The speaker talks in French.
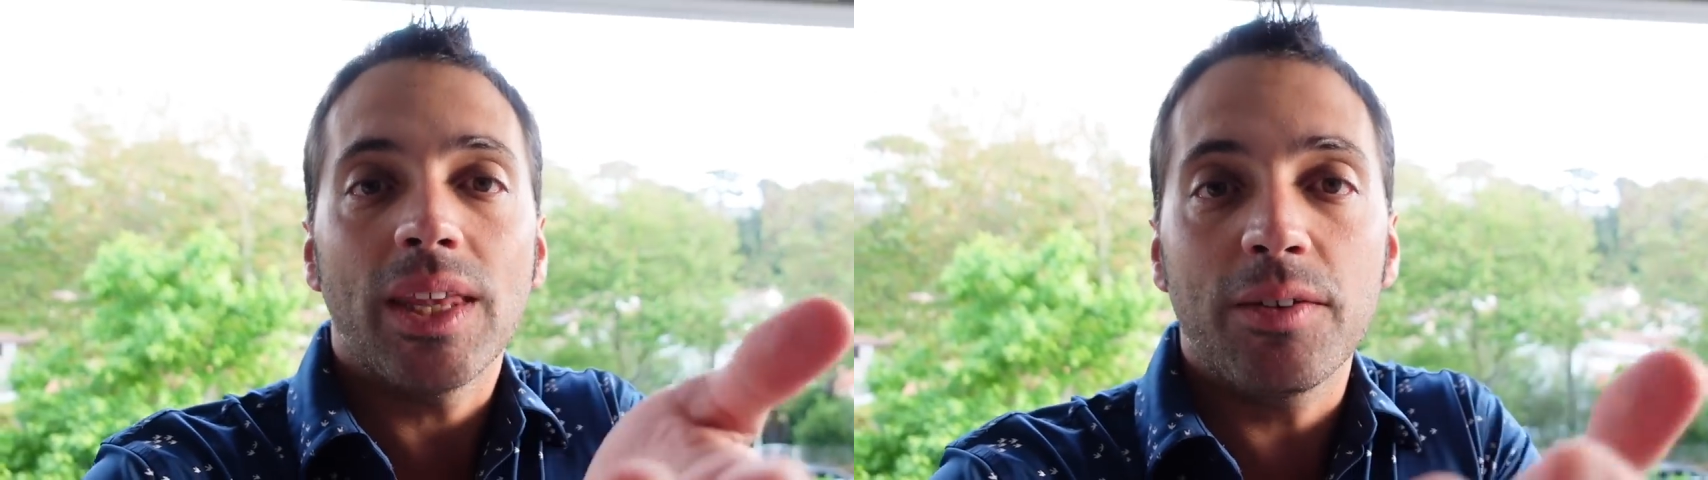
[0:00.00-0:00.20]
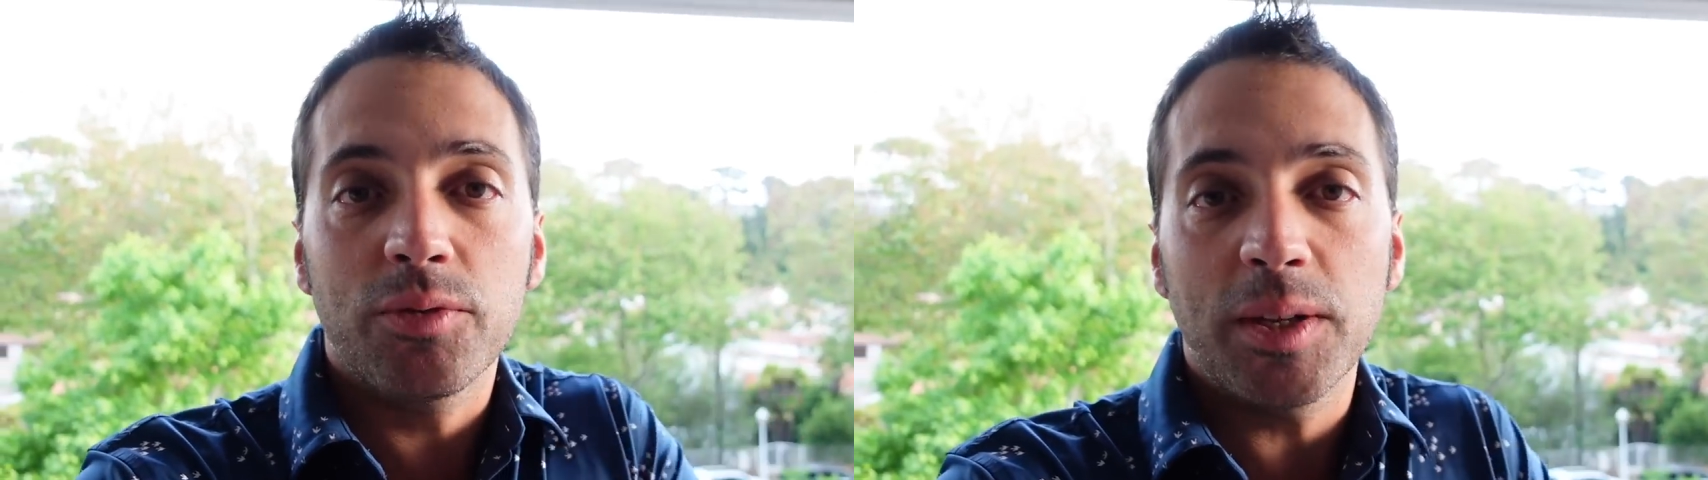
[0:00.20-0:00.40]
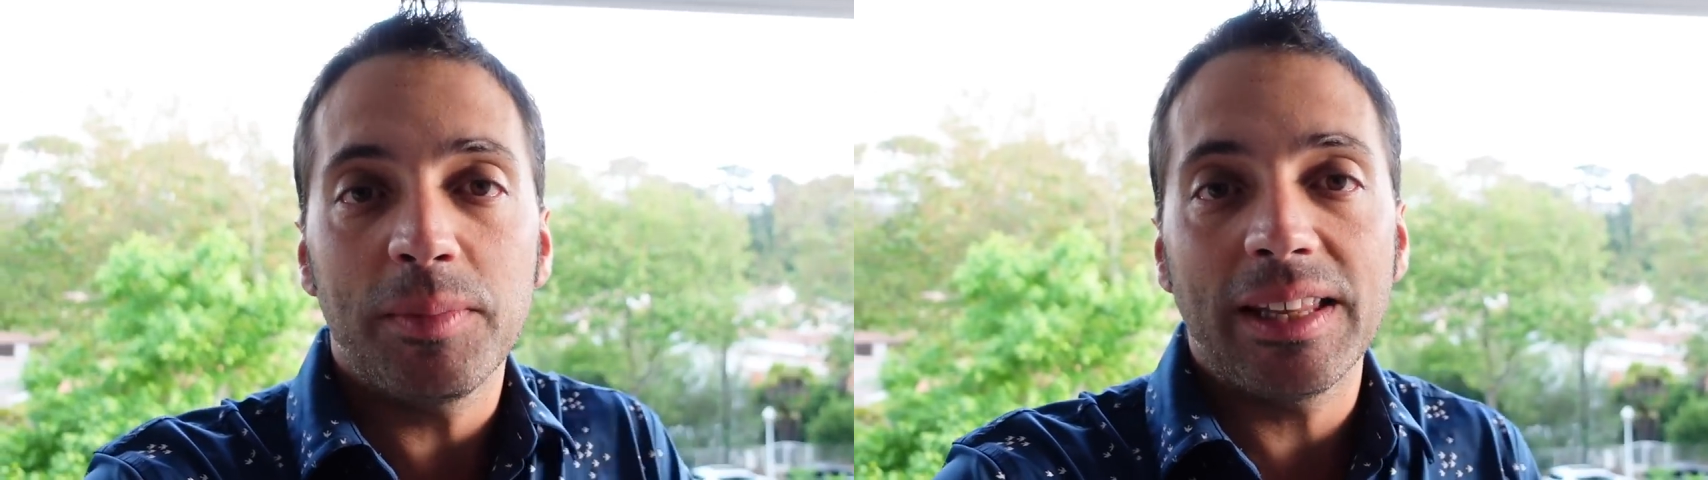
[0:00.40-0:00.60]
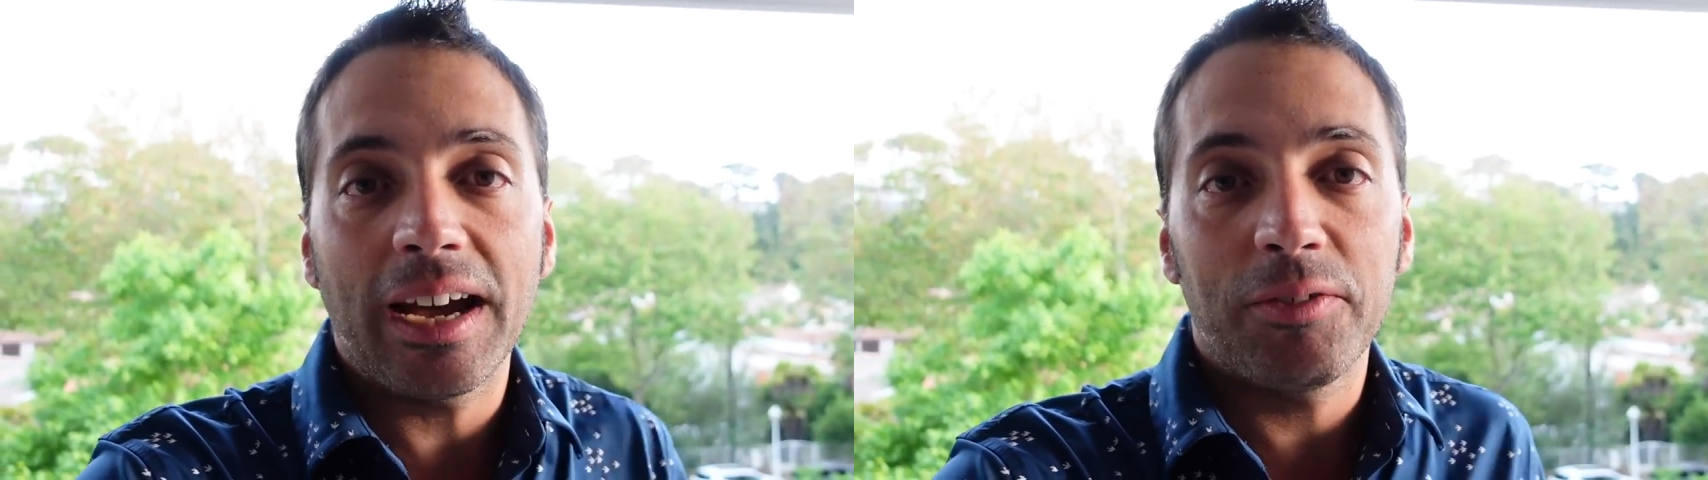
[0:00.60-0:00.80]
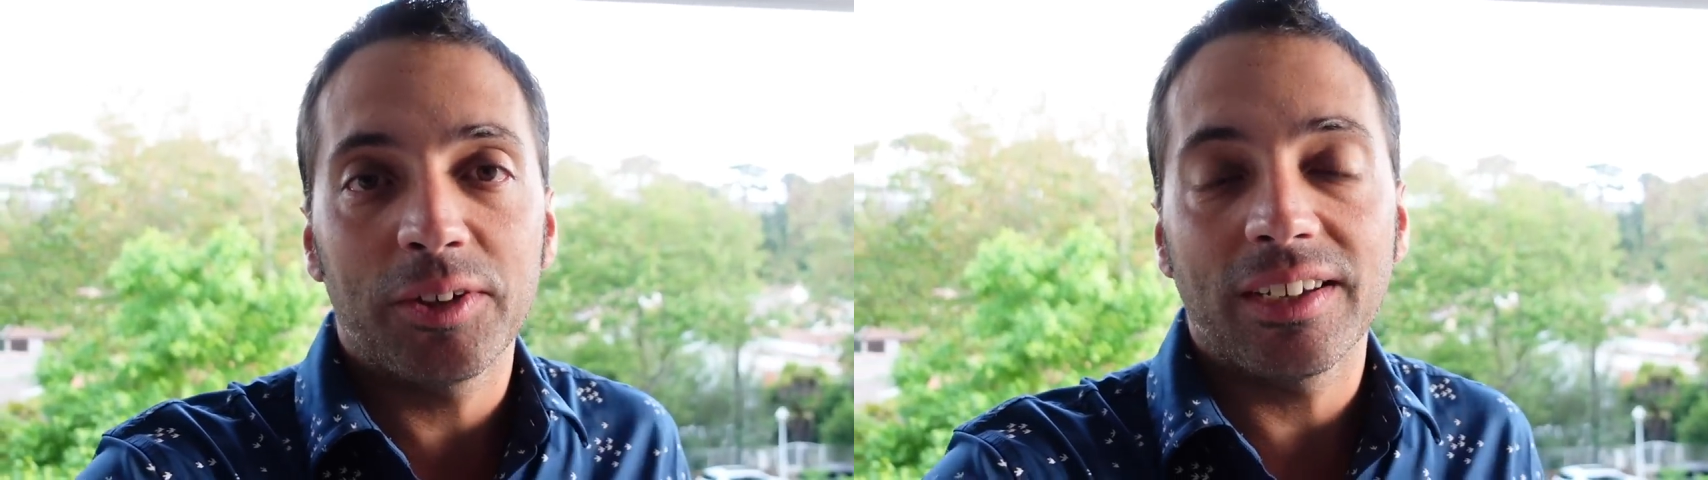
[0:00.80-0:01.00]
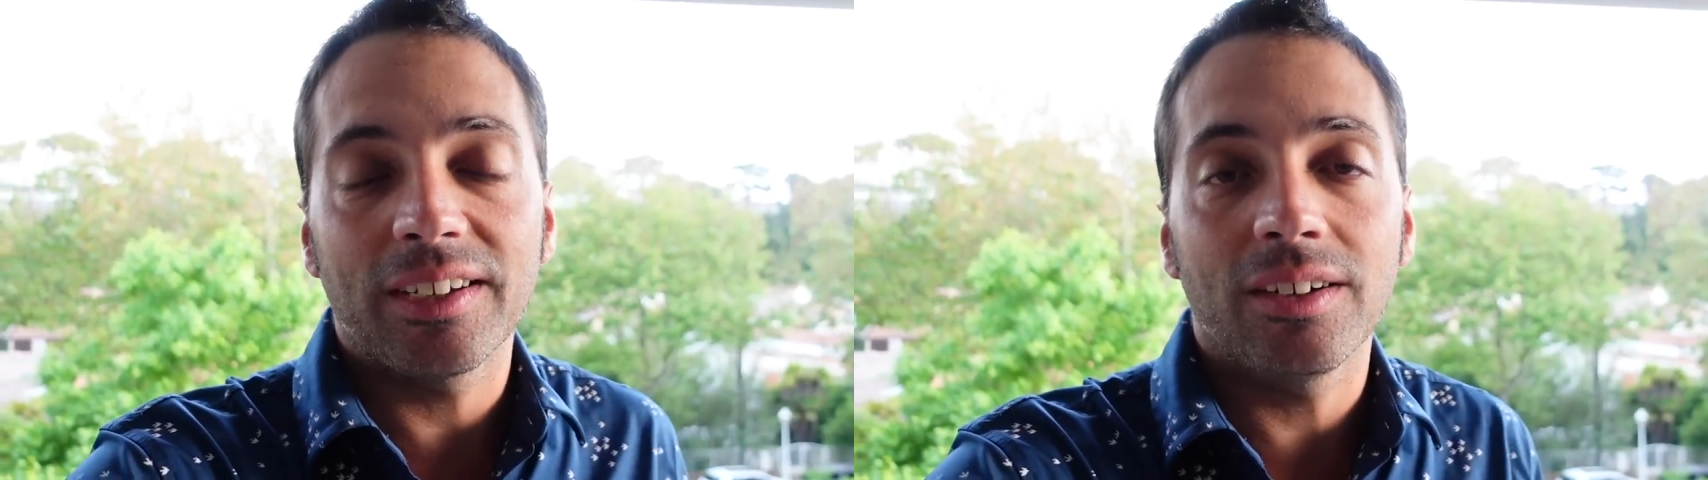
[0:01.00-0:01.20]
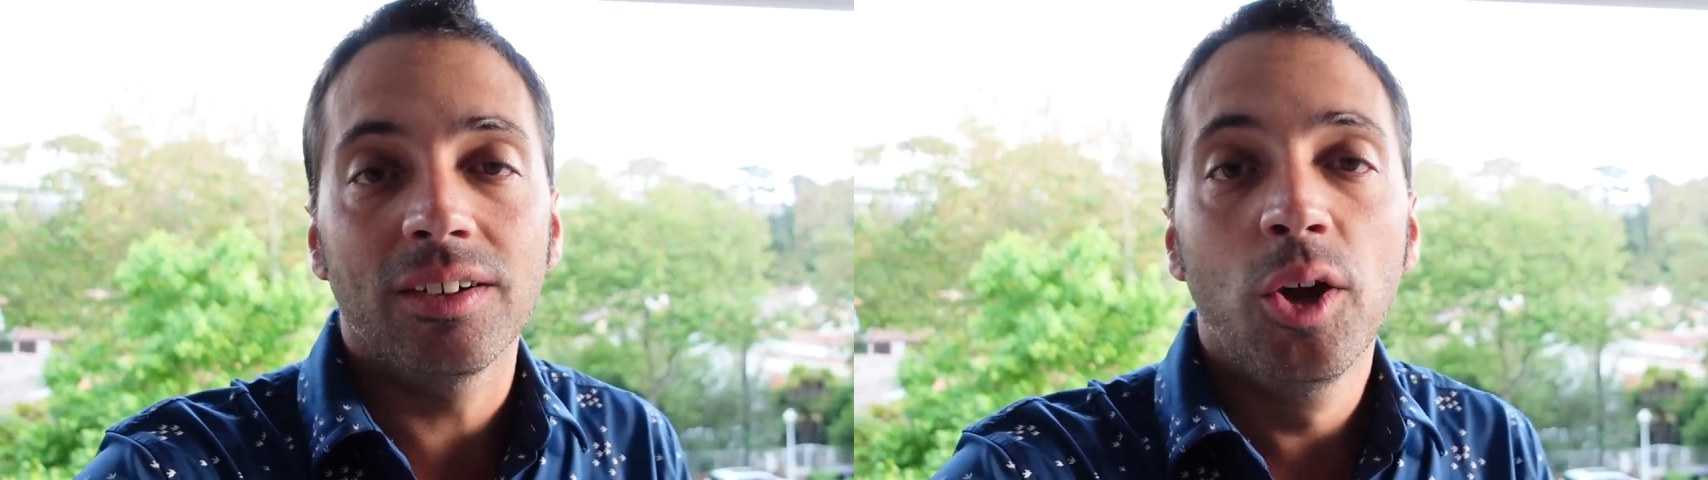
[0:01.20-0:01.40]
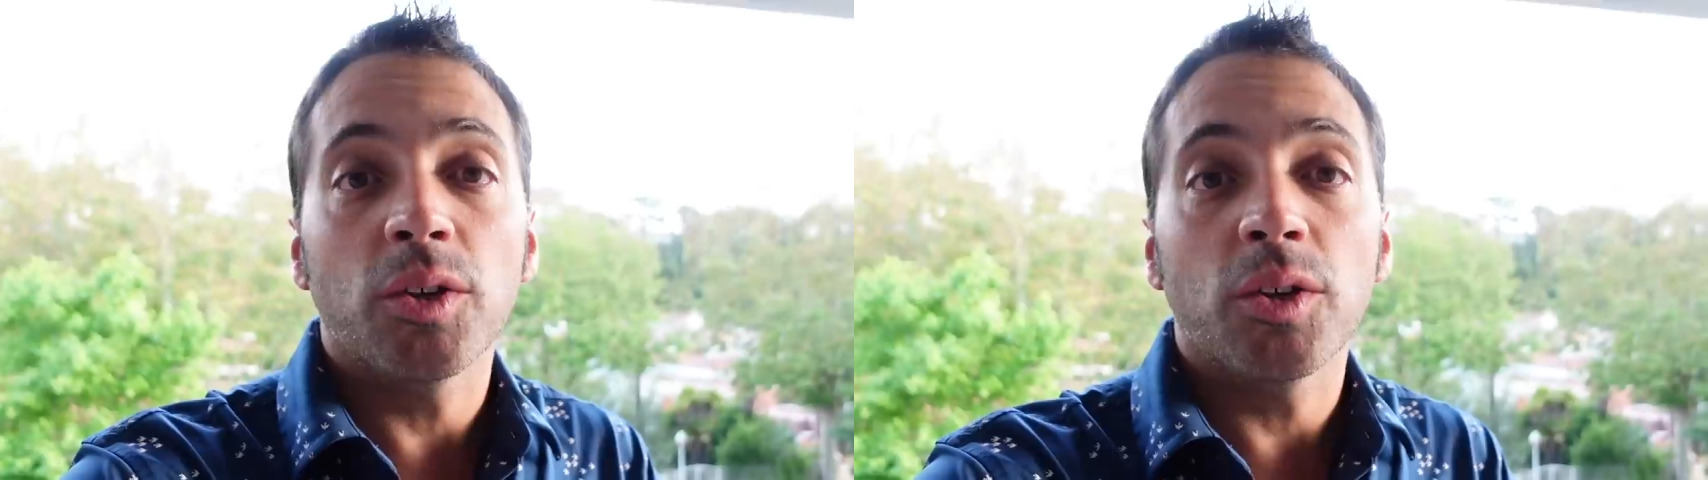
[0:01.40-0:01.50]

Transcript: et que vous aimez derrière votre écran.